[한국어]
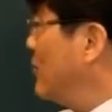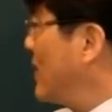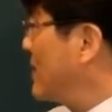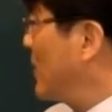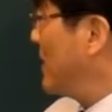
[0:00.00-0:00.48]

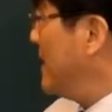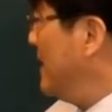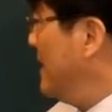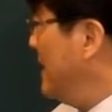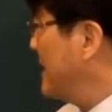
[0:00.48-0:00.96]
중에서는
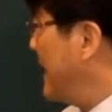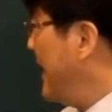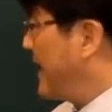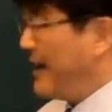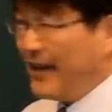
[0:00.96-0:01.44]
이
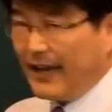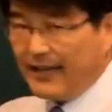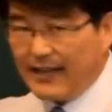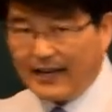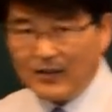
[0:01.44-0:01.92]
세계에
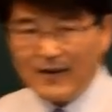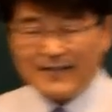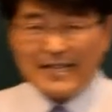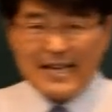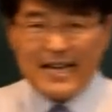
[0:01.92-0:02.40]
해당이 되는
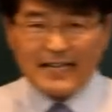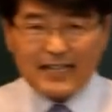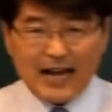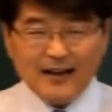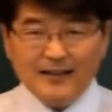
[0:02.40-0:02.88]
것은
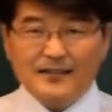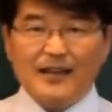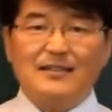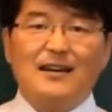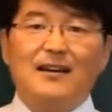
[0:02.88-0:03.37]

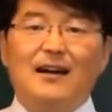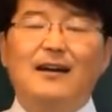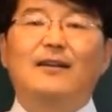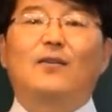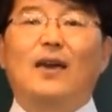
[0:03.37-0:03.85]

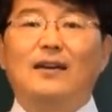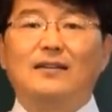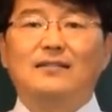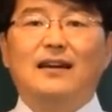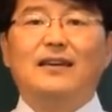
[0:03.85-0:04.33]
당사자가
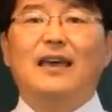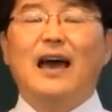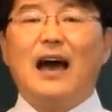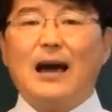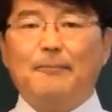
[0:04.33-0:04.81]
굉장히
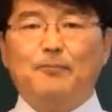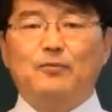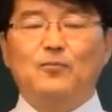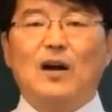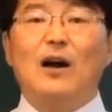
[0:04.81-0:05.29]

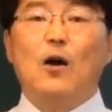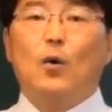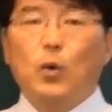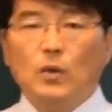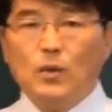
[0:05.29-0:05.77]
아픔과
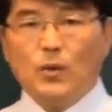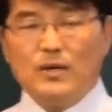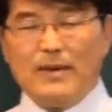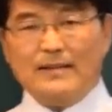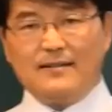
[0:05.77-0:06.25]

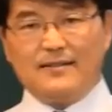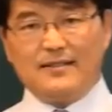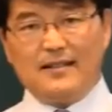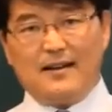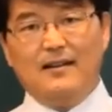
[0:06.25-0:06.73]
고통을 받는
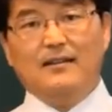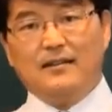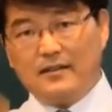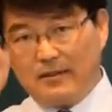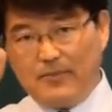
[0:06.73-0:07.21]
것이다.
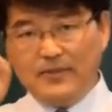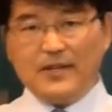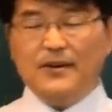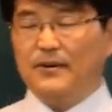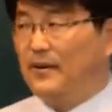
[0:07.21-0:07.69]
이게 첫
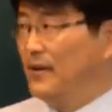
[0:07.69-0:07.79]
번째예요.